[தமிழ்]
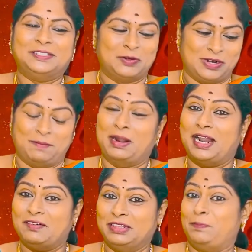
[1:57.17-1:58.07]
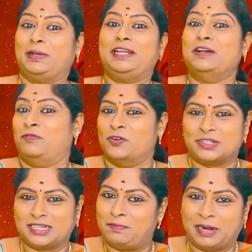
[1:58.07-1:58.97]
ஸோ நம்மளால வந்து பெரிய
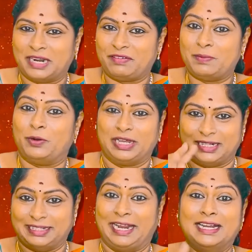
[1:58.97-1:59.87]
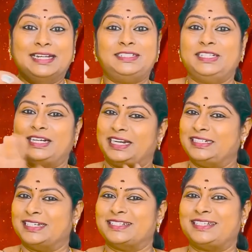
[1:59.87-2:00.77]
ஃபோர்ஸ்லாம் பண்ணவே முடியாது அந்த எனர்ஜி
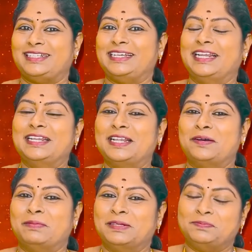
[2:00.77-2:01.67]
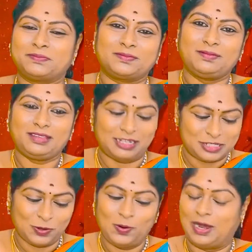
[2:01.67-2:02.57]
கனெக்ஷன்ஸ் இது எல்லாமே
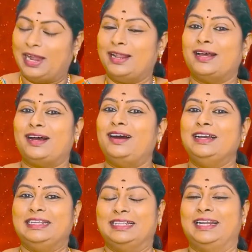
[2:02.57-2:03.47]
ஸோ அழகா இந்த